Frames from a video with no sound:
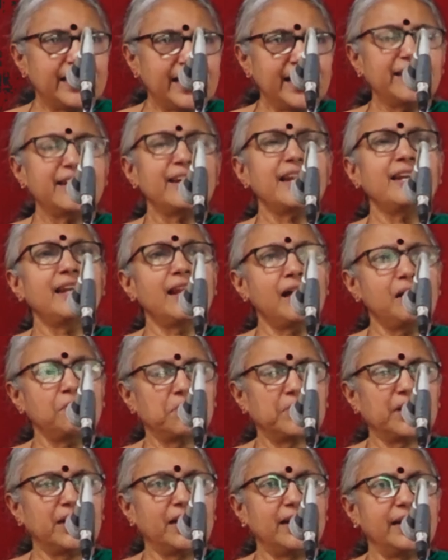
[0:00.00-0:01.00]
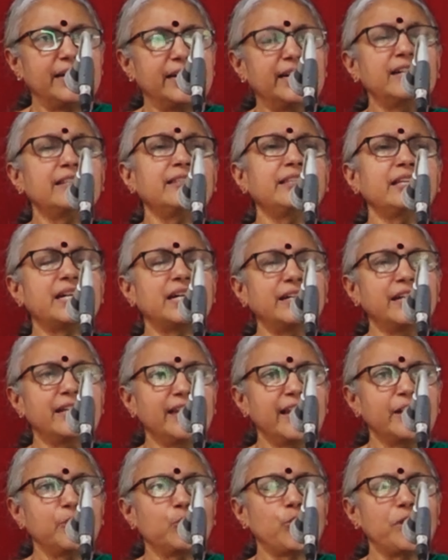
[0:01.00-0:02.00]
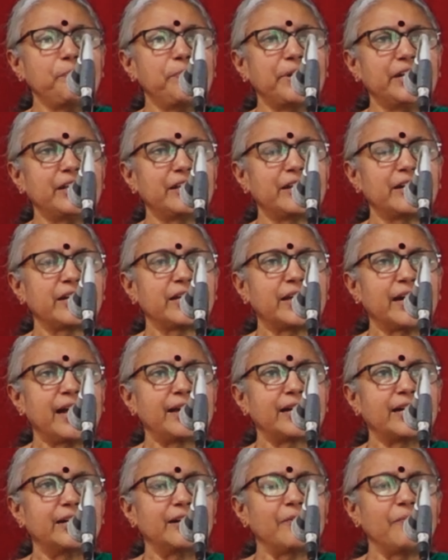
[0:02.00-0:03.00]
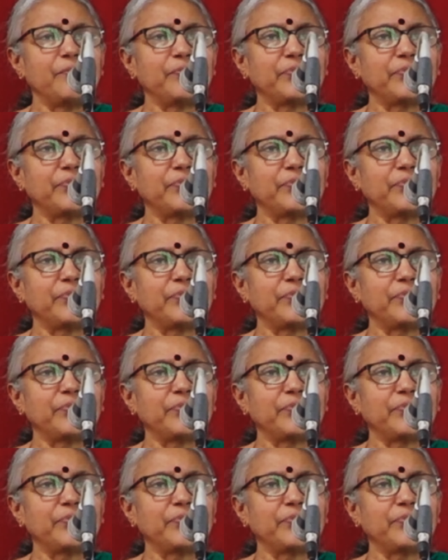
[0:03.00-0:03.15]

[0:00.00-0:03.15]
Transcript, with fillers: என்றெல்லாம் எழுத்துக்களிலே குறிப்பிட்டு இருக்கிறார்கள்